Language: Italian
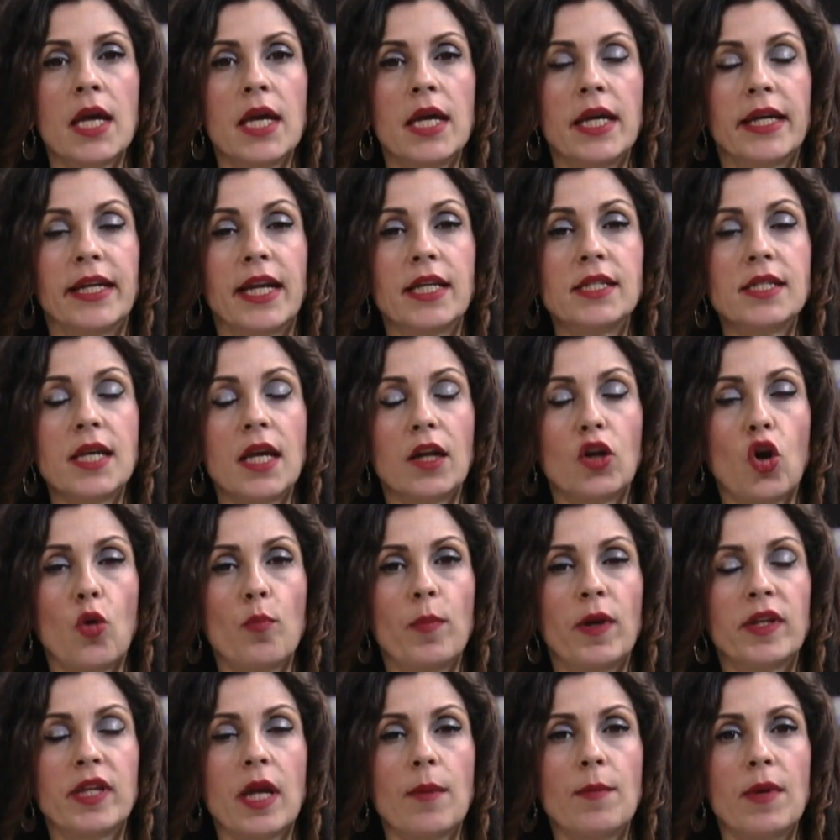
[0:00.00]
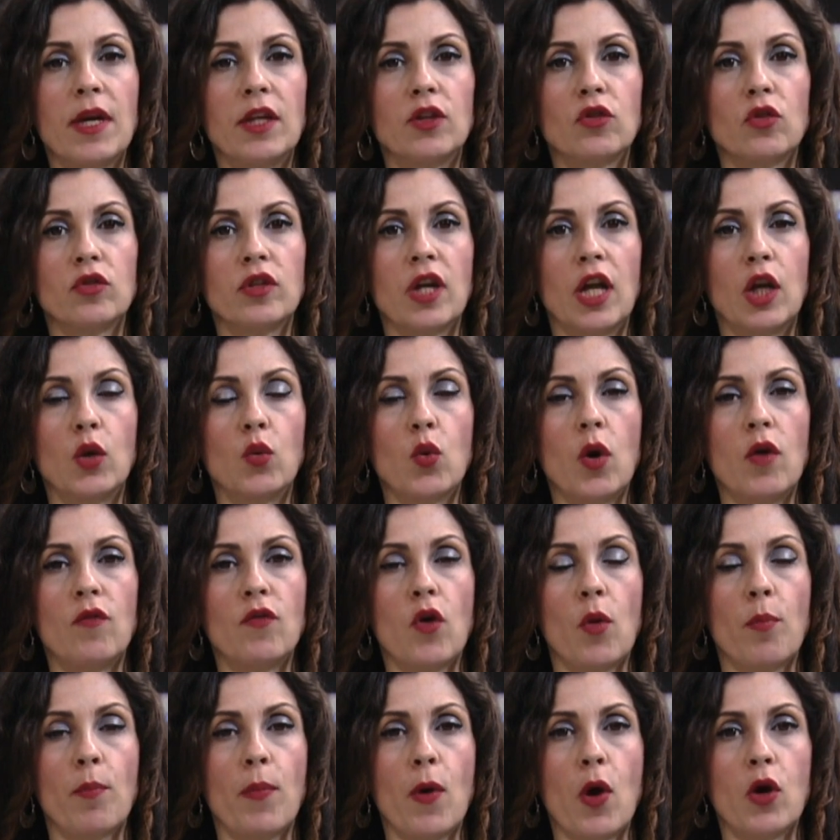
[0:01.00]
E grazie al completamento del
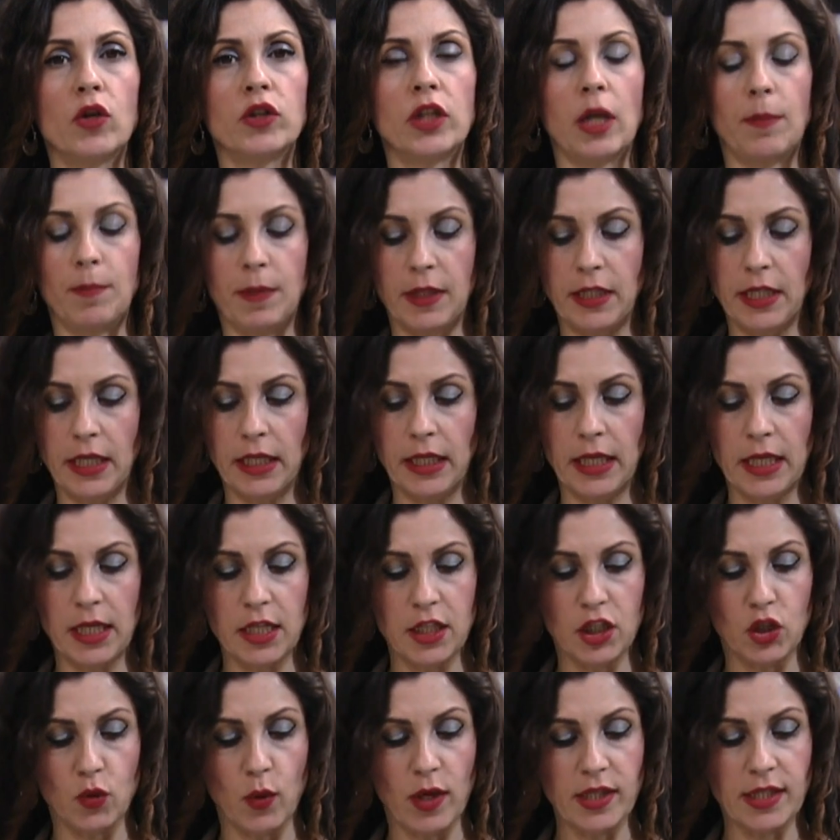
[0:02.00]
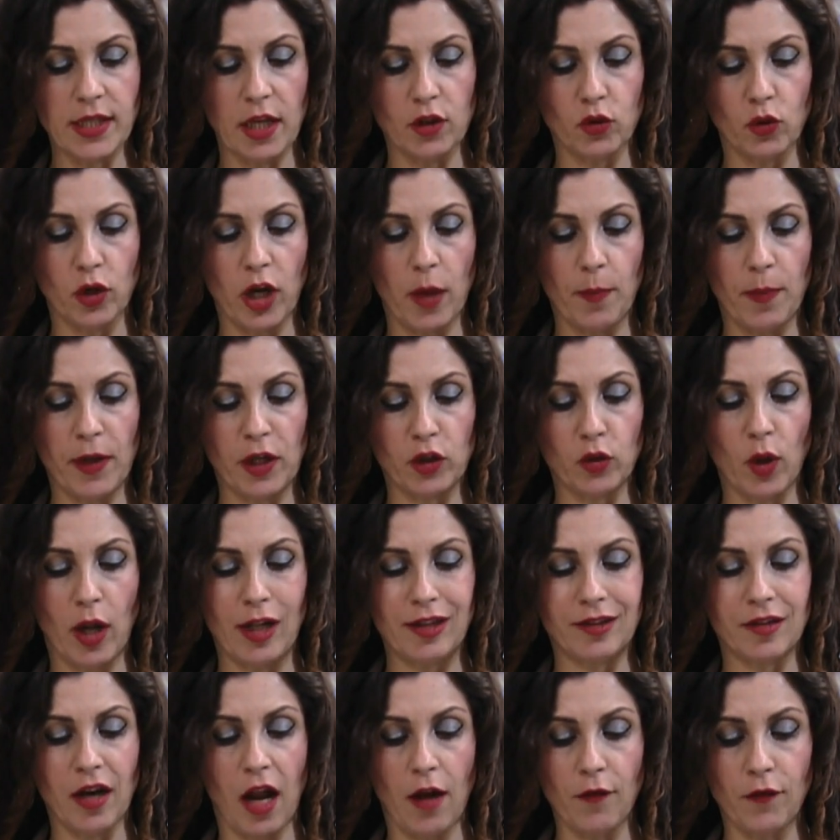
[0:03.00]
nuovo ponte B di Bidighinzu è stato riaperto
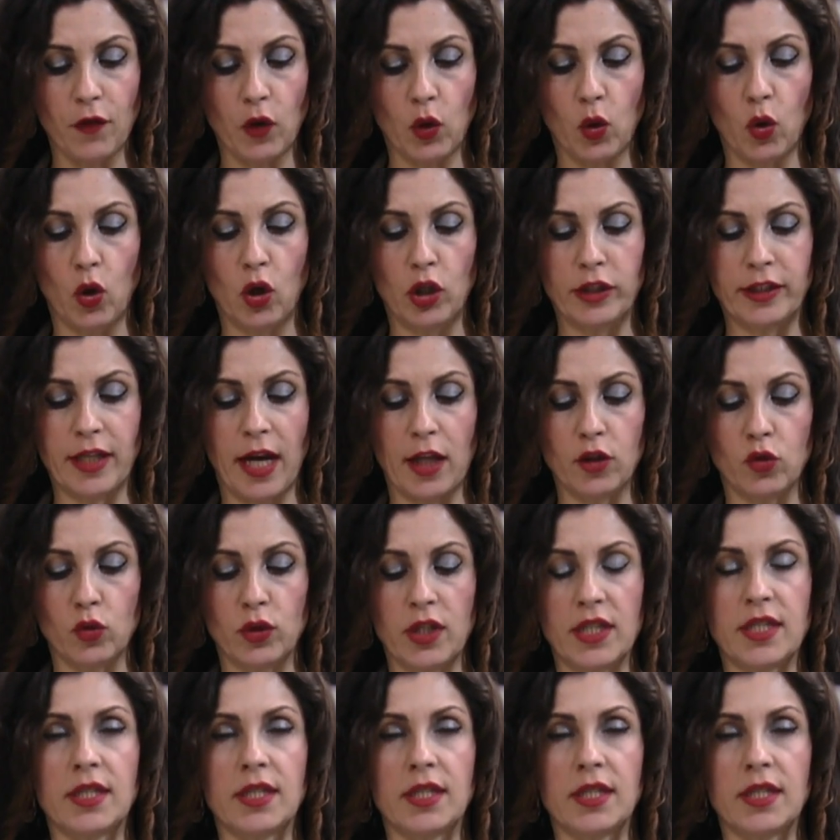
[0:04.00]
al traffico il tratto di